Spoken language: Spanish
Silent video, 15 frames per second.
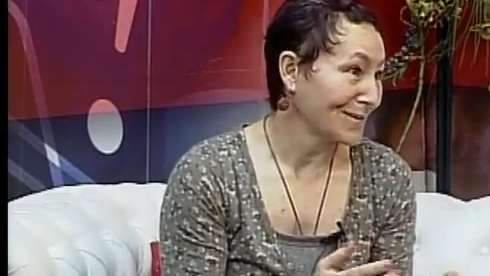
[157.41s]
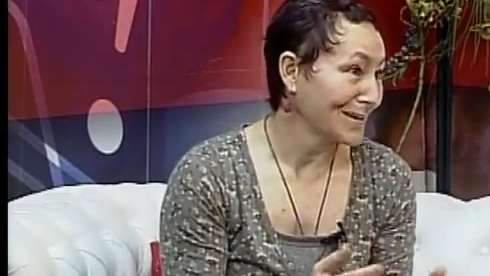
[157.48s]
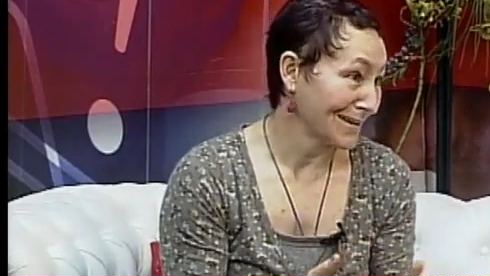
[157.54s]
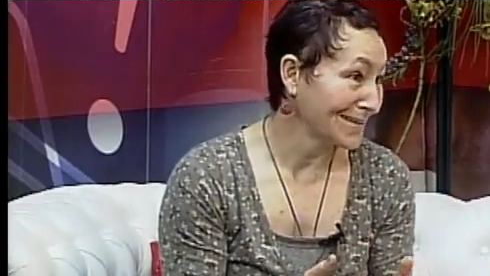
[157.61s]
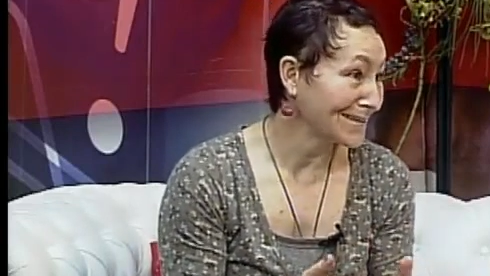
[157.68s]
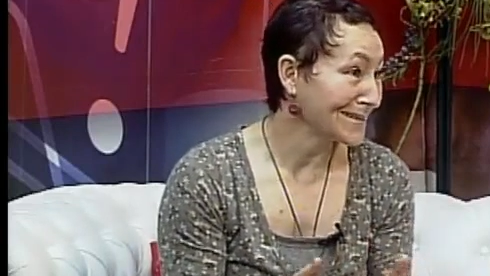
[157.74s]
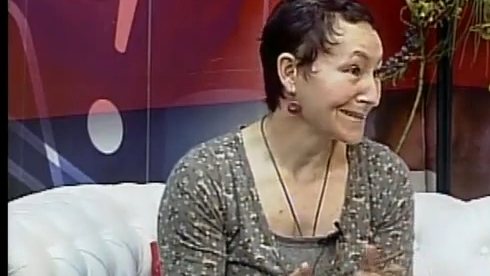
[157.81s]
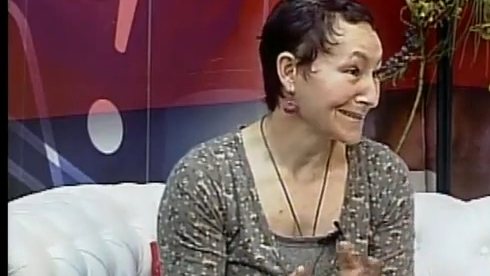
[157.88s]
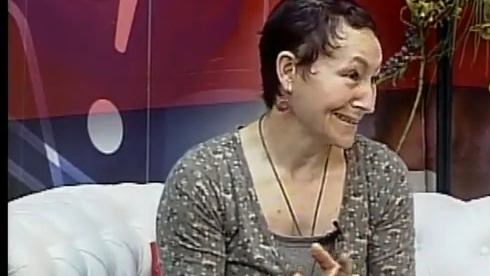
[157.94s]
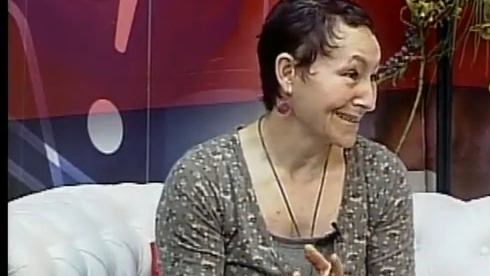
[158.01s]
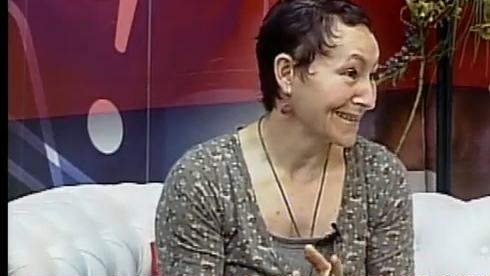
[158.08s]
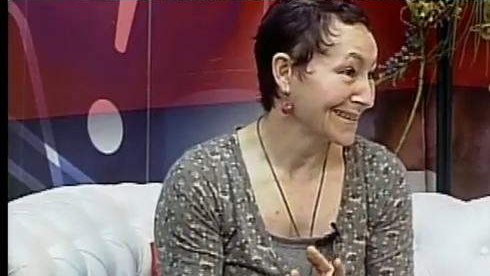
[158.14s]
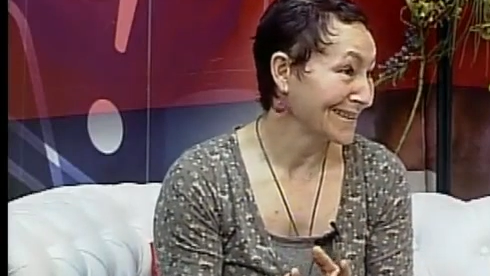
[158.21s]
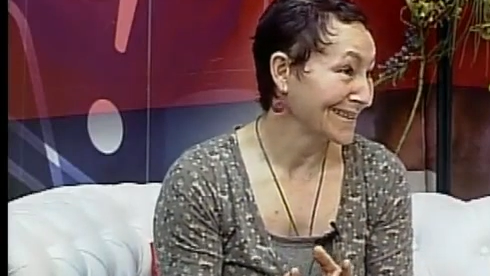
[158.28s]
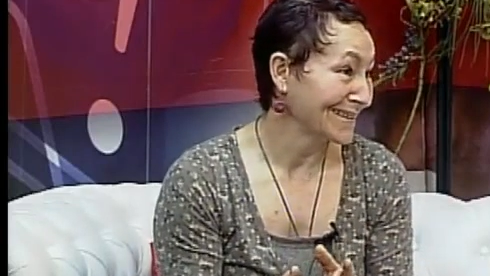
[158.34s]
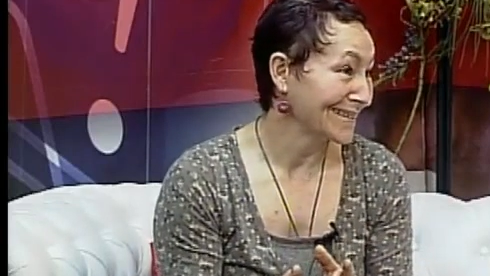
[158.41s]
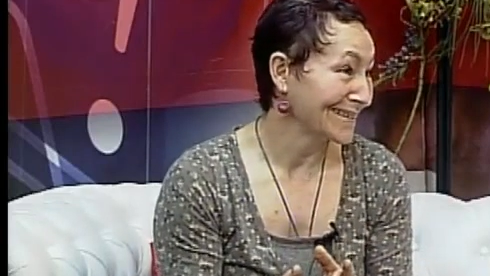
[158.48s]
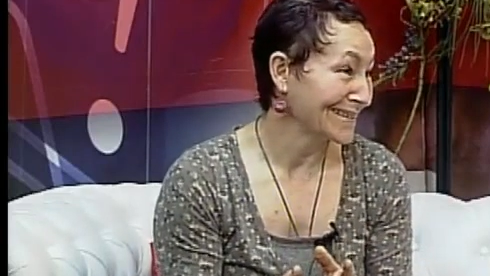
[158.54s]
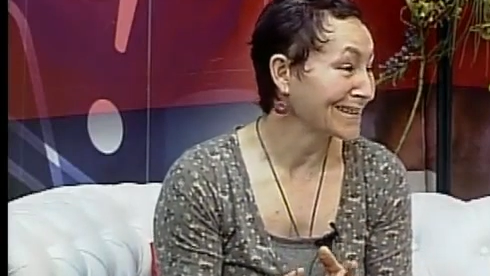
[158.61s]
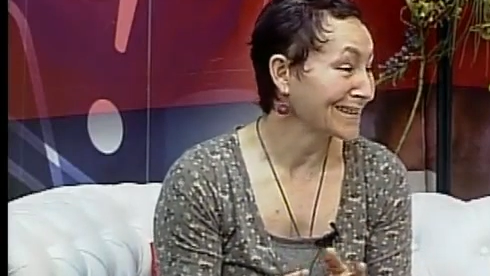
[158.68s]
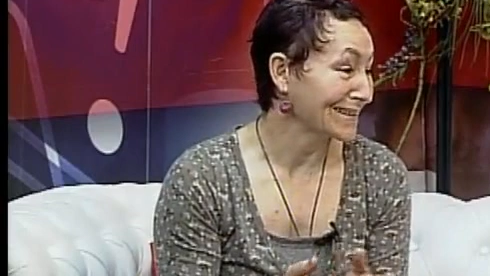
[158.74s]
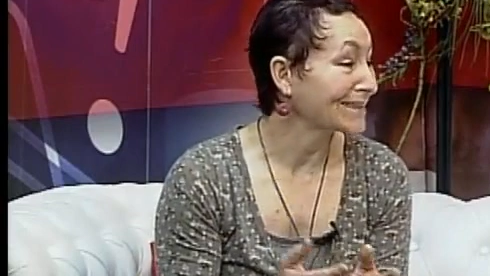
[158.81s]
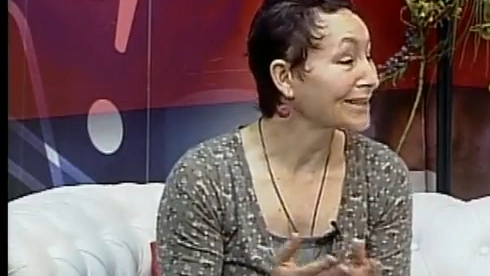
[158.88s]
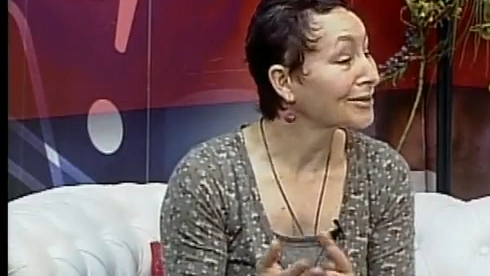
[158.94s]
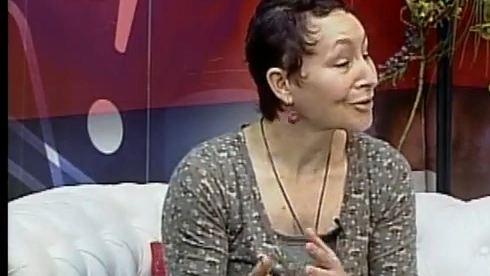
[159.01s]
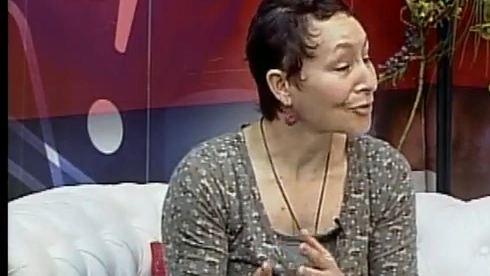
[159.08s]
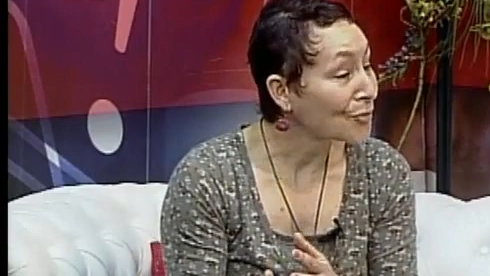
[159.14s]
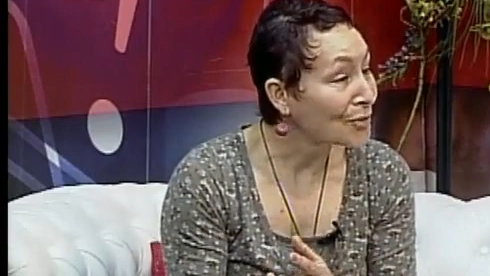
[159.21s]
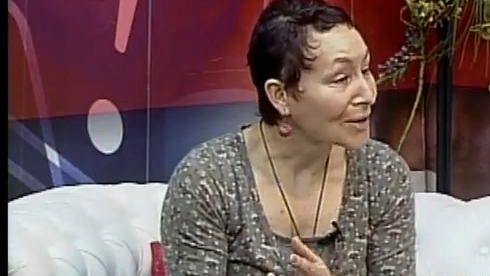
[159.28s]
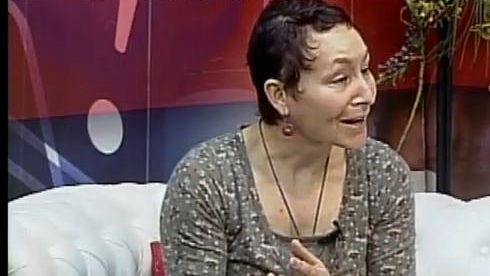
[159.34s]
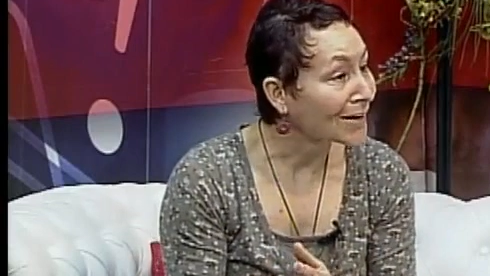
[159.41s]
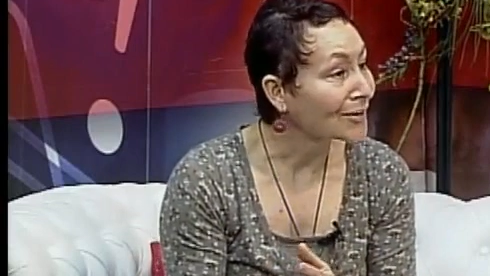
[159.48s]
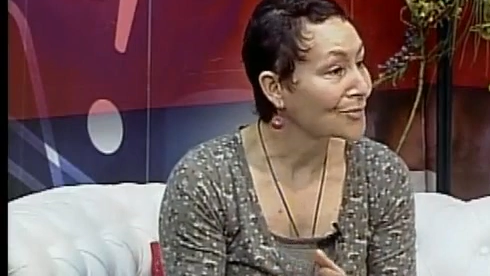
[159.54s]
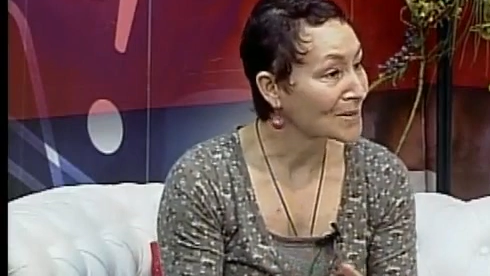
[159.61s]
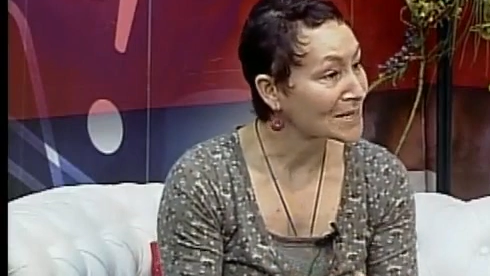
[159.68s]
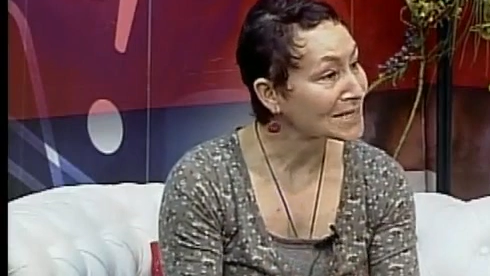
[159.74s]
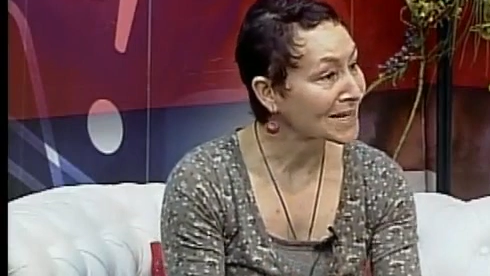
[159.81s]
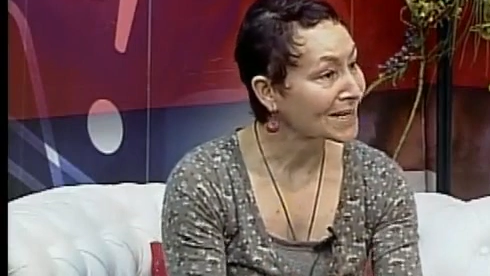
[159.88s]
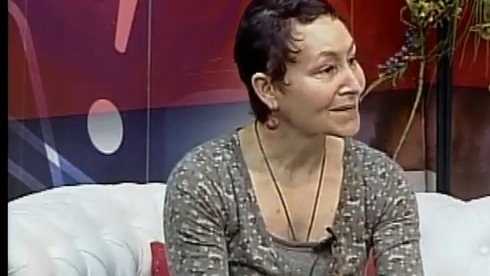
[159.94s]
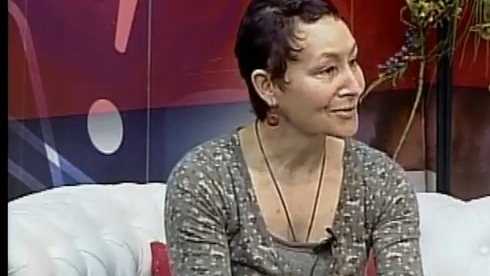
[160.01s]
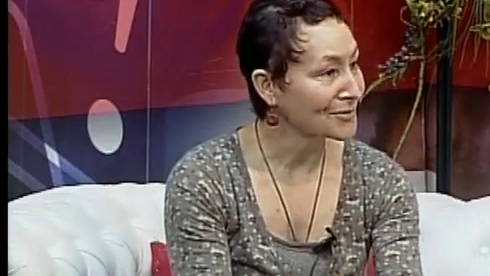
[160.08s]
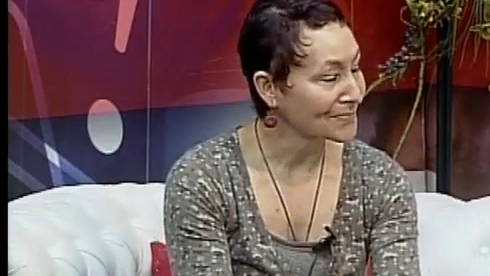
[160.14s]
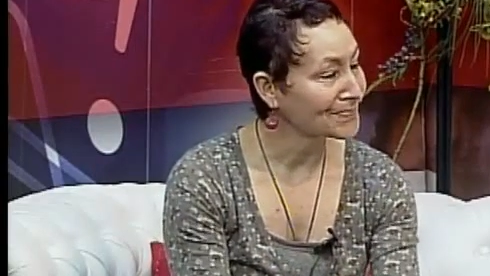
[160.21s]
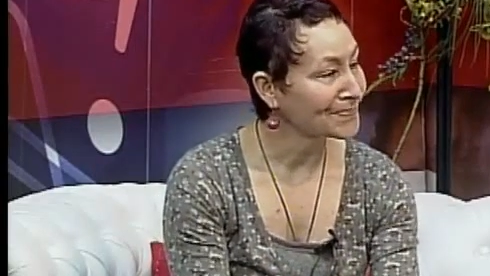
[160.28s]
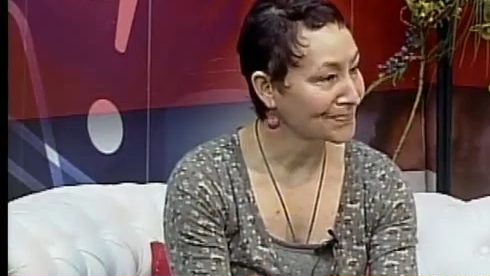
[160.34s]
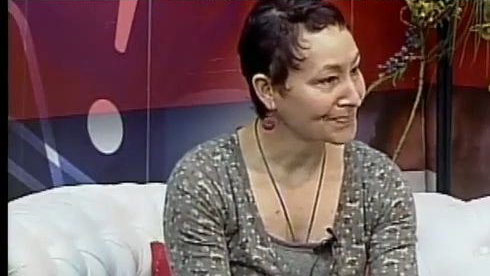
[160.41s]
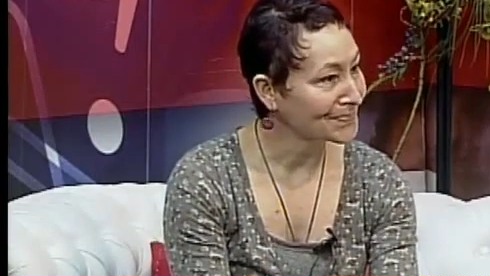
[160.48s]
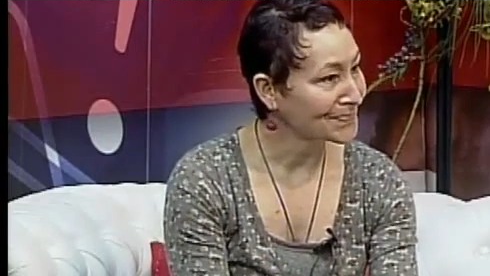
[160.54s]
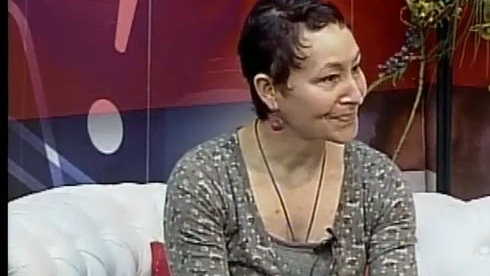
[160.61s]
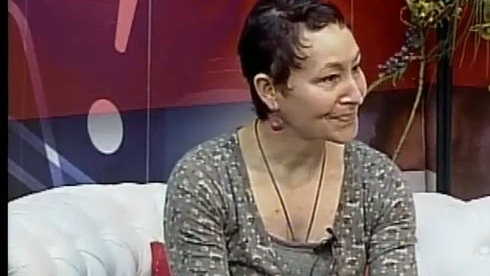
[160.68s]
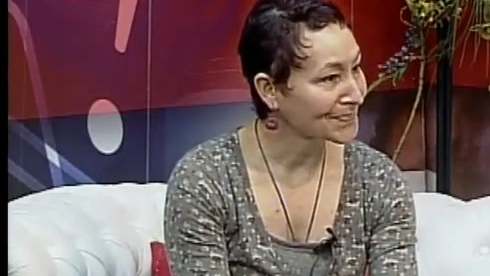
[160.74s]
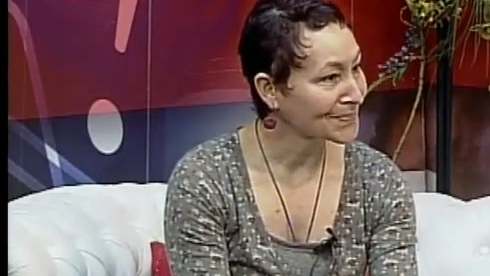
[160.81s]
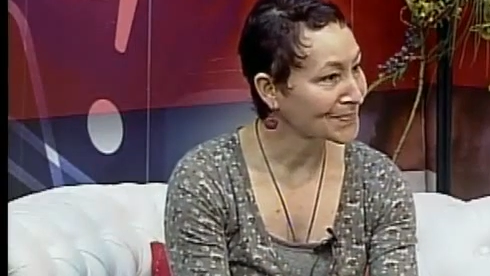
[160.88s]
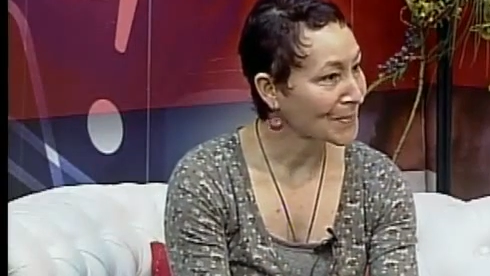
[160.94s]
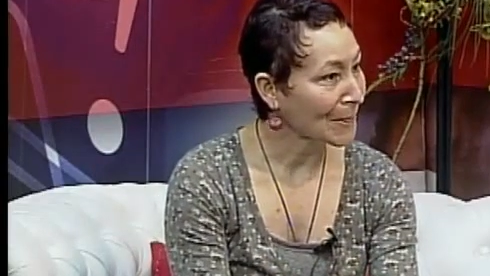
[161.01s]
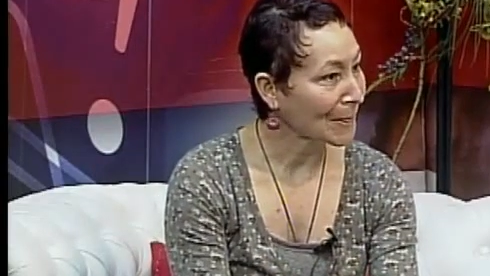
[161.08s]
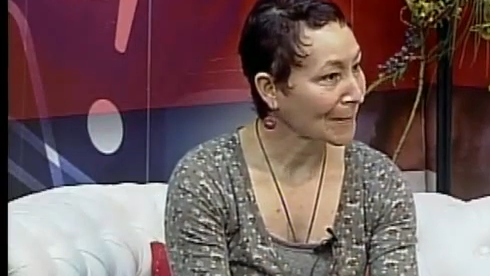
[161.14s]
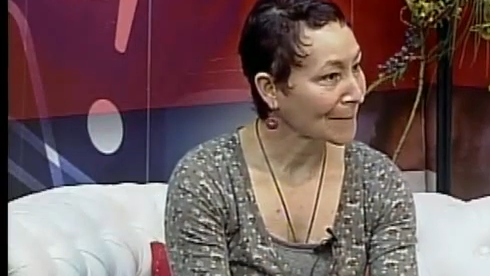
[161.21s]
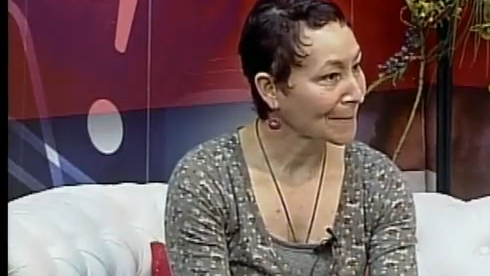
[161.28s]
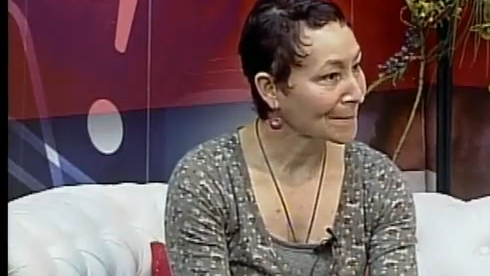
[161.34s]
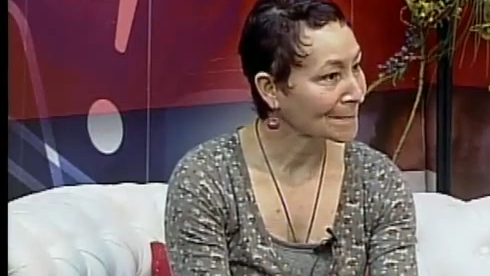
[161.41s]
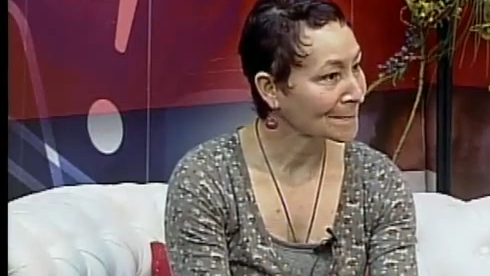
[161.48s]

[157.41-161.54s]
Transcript: antes de que ocurra algo más serio. ¿Y cómo se desarrolla